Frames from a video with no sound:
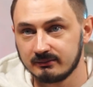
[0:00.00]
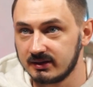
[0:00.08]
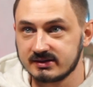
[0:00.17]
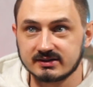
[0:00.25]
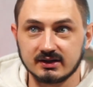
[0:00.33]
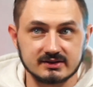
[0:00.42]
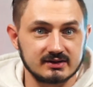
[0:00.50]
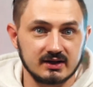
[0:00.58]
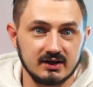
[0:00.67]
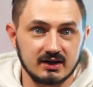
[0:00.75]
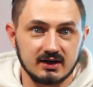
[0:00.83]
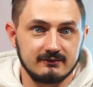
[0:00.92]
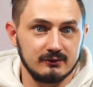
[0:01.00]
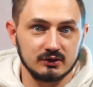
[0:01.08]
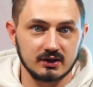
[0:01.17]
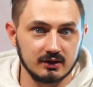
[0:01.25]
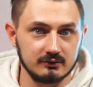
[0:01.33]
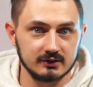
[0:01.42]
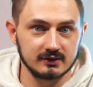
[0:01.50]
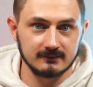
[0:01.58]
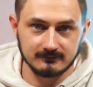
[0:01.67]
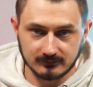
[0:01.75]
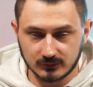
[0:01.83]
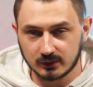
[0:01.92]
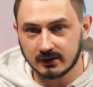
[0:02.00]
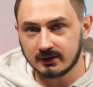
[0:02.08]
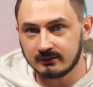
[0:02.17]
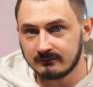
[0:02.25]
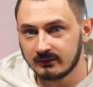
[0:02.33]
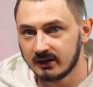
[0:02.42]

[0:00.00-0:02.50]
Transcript: Блин, целая страна как фонд какой-то. Ну ладно.